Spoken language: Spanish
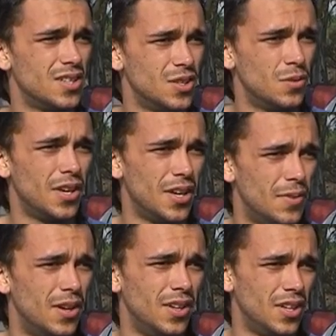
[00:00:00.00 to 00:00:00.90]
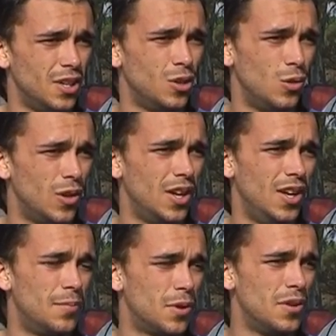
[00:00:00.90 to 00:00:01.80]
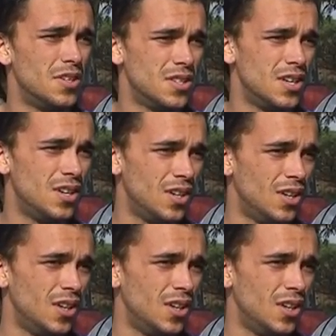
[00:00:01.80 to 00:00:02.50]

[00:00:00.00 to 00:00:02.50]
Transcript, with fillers: haciendo varias más en distintos lugares de la provincia.